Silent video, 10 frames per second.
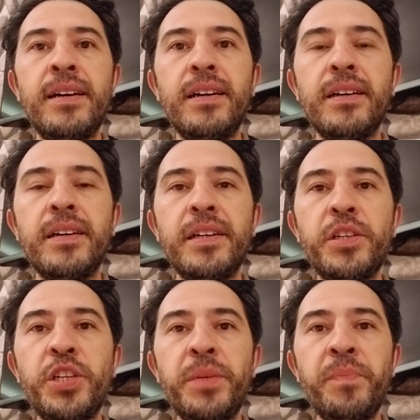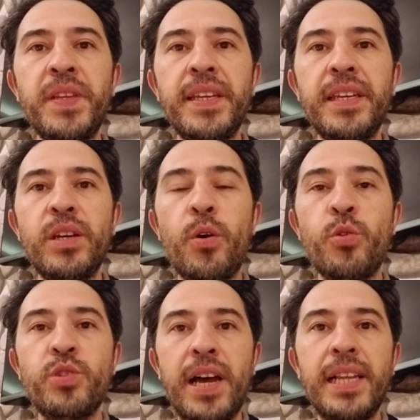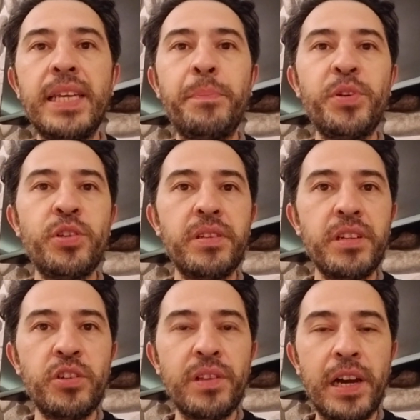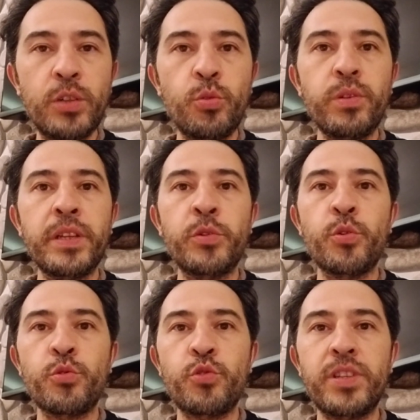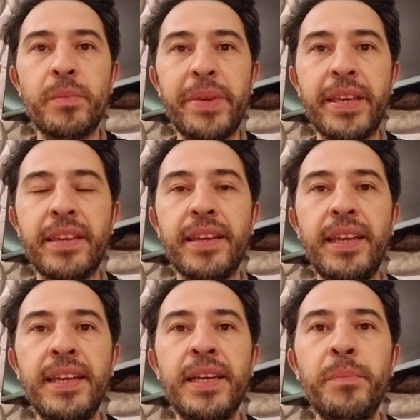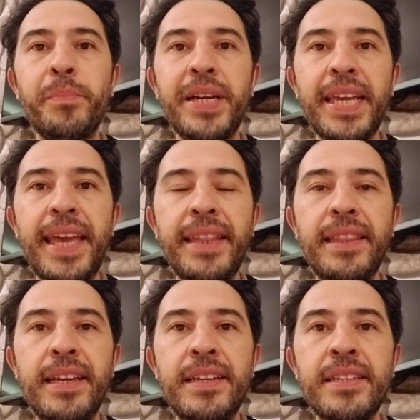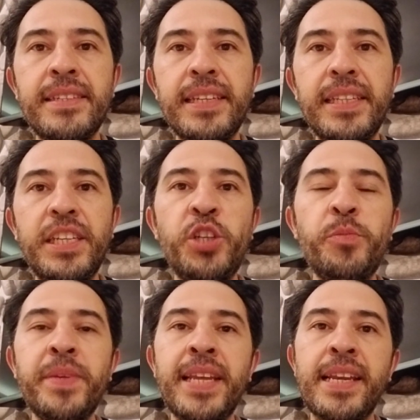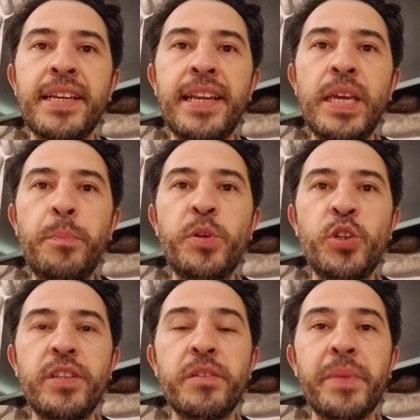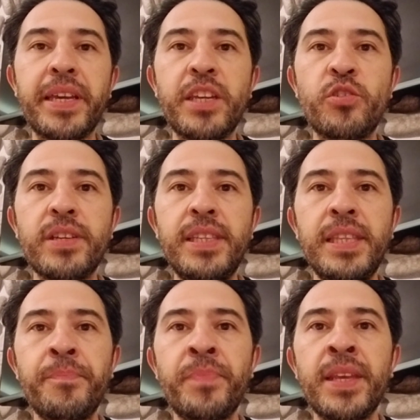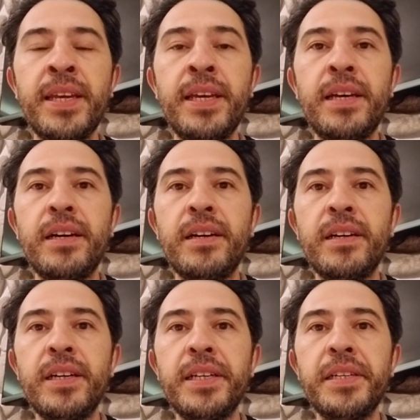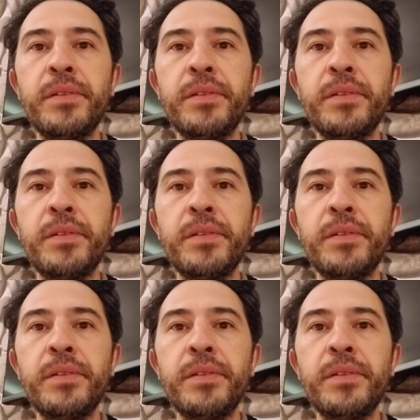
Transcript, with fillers: Ee, şimdi özel yapıştırıcılar kullanıyoruz tabii ki braketlerinizi diş minelerine yapıştırmak için. Ee,